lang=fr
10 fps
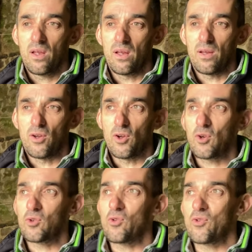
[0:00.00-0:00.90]
euh,
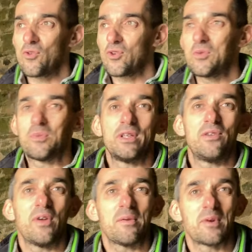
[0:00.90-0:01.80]
quand on veut vendre une petite
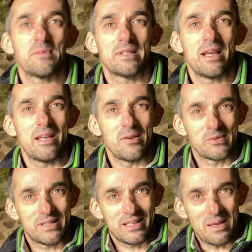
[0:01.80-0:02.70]
ferme comme ça, et on
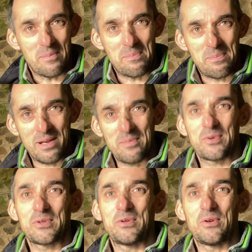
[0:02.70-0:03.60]
sait qu'il y a plein de
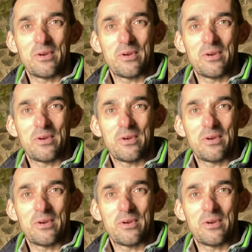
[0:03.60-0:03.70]
postulants,